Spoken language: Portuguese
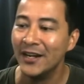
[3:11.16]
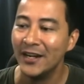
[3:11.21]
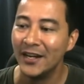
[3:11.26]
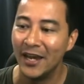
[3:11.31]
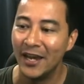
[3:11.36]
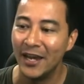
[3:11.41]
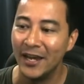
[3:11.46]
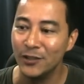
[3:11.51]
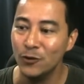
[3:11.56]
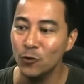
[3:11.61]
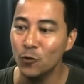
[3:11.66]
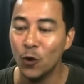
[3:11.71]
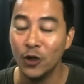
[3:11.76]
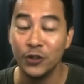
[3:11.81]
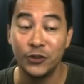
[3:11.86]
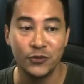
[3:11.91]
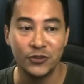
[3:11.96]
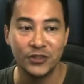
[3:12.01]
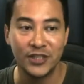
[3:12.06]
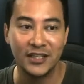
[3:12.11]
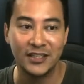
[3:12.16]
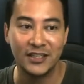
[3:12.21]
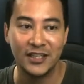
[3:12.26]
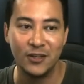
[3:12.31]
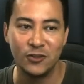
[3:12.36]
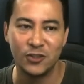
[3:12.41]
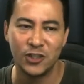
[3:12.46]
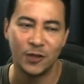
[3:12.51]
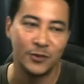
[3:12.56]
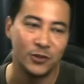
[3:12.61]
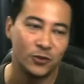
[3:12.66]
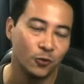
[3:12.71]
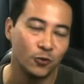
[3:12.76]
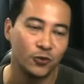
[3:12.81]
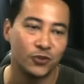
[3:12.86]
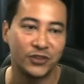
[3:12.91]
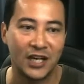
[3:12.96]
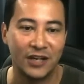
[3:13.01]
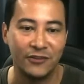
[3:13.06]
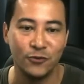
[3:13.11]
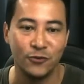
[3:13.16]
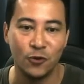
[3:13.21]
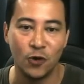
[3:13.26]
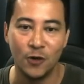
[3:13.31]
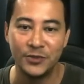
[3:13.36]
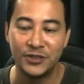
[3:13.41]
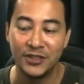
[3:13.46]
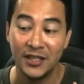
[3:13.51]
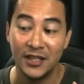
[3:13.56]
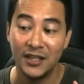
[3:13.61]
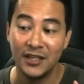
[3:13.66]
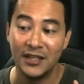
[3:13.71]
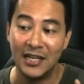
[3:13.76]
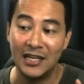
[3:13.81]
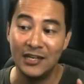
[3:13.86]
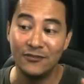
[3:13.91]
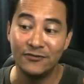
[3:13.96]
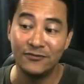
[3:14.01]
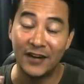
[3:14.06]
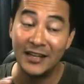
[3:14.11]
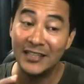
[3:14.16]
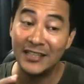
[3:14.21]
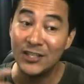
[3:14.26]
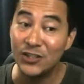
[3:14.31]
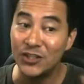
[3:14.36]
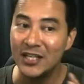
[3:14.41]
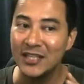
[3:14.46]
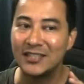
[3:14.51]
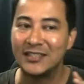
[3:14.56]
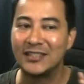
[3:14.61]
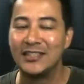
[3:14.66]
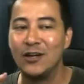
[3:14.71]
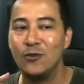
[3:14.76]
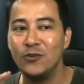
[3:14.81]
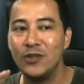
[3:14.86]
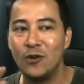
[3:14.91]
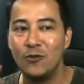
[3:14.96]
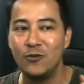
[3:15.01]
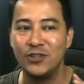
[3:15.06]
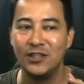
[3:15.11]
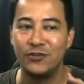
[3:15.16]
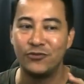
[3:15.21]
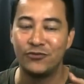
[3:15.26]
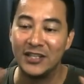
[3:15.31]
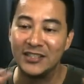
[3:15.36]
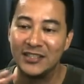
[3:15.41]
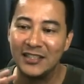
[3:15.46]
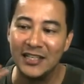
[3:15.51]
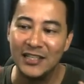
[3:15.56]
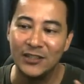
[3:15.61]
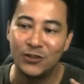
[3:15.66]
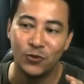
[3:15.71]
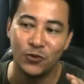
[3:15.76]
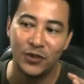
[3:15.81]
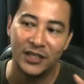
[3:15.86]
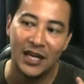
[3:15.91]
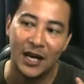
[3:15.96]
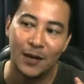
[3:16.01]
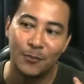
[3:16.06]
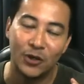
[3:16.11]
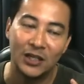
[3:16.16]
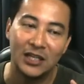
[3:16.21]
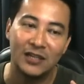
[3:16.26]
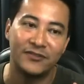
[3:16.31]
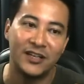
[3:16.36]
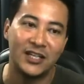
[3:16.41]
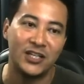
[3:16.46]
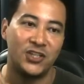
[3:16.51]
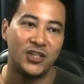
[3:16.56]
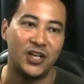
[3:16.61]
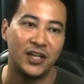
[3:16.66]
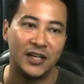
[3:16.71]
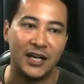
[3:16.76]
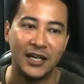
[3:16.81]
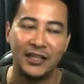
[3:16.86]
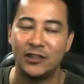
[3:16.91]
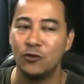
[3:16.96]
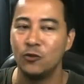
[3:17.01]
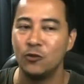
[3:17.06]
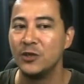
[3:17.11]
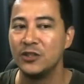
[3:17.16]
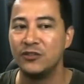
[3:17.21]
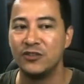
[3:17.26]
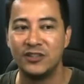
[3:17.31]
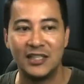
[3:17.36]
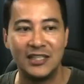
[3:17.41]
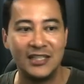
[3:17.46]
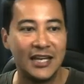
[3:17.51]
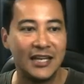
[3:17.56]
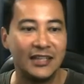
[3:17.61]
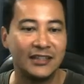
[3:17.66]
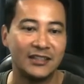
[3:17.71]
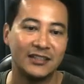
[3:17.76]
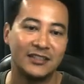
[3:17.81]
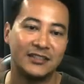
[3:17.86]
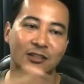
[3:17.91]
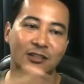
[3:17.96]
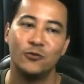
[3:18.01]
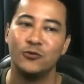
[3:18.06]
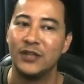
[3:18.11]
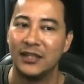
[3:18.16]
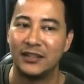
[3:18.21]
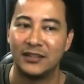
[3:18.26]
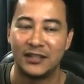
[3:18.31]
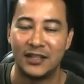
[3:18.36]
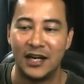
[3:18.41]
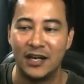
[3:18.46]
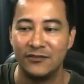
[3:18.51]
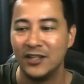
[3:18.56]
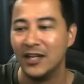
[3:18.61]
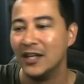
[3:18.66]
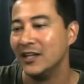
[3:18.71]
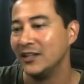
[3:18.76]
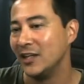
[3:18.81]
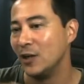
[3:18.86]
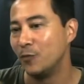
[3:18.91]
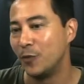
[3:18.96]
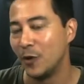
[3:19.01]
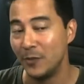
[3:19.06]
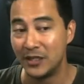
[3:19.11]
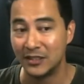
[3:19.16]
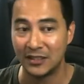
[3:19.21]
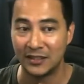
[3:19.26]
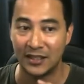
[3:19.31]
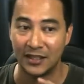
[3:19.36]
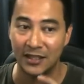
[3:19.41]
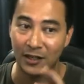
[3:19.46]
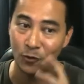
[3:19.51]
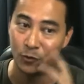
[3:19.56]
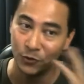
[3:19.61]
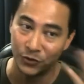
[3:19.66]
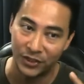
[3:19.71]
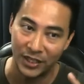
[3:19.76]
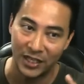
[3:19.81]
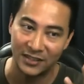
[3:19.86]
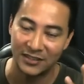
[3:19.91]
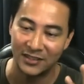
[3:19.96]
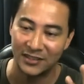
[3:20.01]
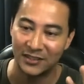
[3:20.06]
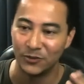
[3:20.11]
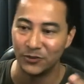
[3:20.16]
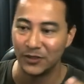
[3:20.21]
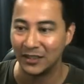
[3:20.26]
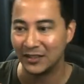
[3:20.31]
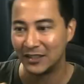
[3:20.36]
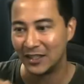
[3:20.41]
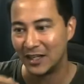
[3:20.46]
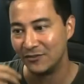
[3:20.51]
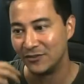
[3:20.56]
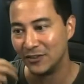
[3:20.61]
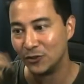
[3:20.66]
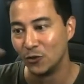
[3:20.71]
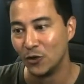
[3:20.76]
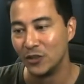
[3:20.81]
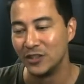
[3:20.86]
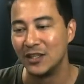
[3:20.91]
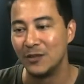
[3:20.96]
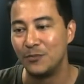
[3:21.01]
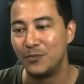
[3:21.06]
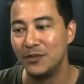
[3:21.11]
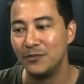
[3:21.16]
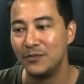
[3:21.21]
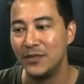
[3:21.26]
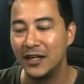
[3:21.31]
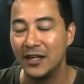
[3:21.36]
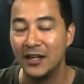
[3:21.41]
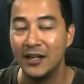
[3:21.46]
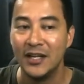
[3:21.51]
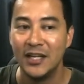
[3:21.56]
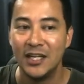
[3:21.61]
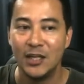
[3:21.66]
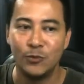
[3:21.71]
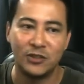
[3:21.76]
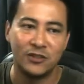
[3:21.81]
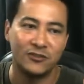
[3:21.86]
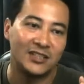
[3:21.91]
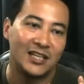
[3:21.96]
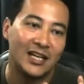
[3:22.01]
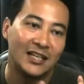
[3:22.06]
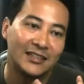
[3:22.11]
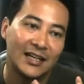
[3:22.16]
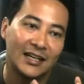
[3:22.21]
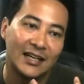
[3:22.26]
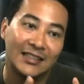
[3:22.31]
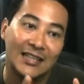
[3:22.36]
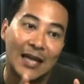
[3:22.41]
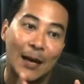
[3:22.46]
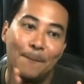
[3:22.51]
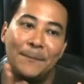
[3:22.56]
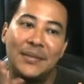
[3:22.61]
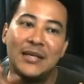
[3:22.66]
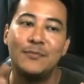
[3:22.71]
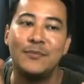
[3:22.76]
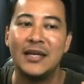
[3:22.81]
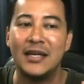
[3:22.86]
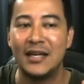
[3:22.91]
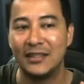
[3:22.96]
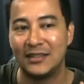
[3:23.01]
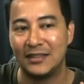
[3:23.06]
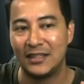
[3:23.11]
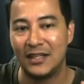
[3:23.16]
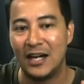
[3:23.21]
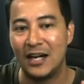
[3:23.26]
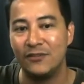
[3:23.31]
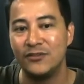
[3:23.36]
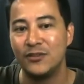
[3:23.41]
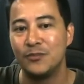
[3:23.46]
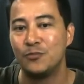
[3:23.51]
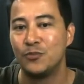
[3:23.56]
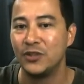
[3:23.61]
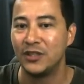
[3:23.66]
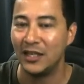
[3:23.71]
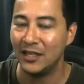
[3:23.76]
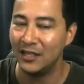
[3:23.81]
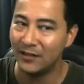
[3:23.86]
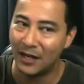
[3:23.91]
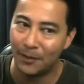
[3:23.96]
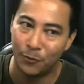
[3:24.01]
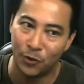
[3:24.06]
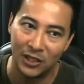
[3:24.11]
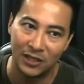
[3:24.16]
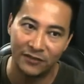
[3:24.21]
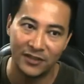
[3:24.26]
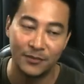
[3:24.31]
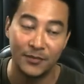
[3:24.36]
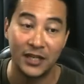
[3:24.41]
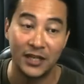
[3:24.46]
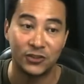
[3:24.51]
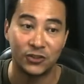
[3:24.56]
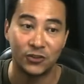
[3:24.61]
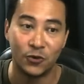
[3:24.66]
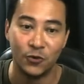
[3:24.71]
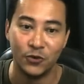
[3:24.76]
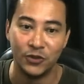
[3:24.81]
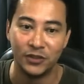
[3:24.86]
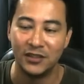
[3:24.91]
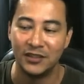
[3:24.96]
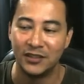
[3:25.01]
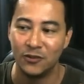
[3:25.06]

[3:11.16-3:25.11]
É, e o outro zagueiro, geralmente o Gustavo Gomes, ele vai na direção da onde ele faz a leitura que a bola vai chegar. Então algumas vezes ele entra na segunda trave, e aí o Palmeiras ataca com três na segunda trave e dois na primeira, e muitas vezes ele ataca na primeira trave, porque ele, a bola vem mais curta.